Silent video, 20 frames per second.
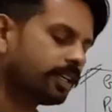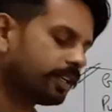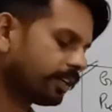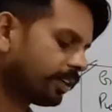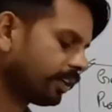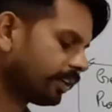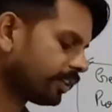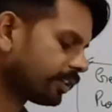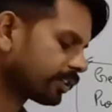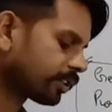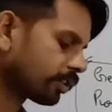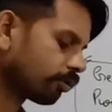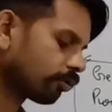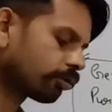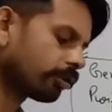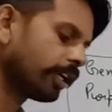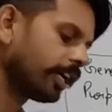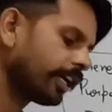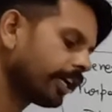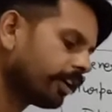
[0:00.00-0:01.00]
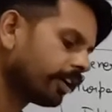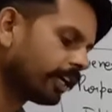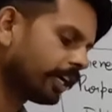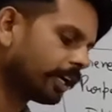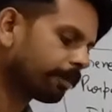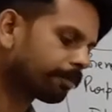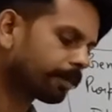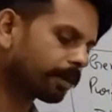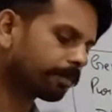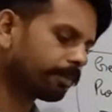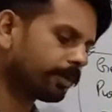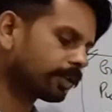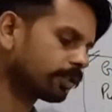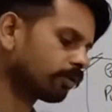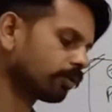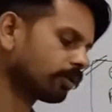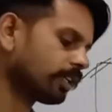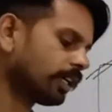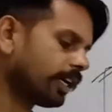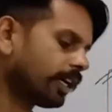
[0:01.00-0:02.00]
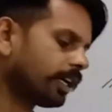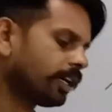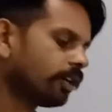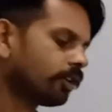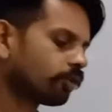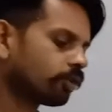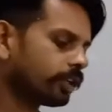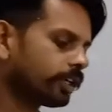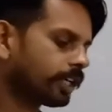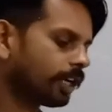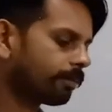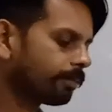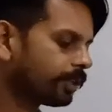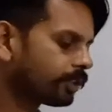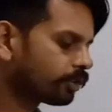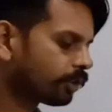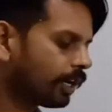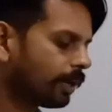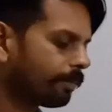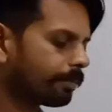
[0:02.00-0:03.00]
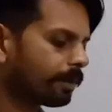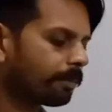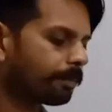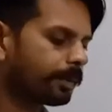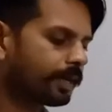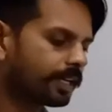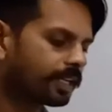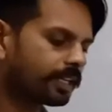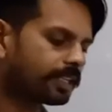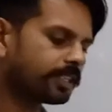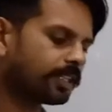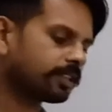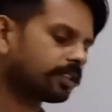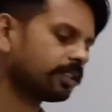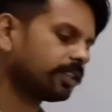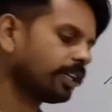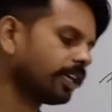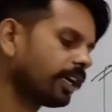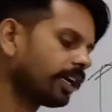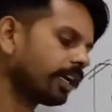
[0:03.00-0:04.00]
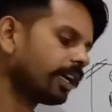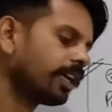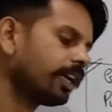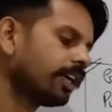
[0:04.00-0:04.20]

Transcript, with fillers: रीज़न होता है एक पर्पज़ होता होता है तो ये टेबल जो है प्रिपेयर की जाती है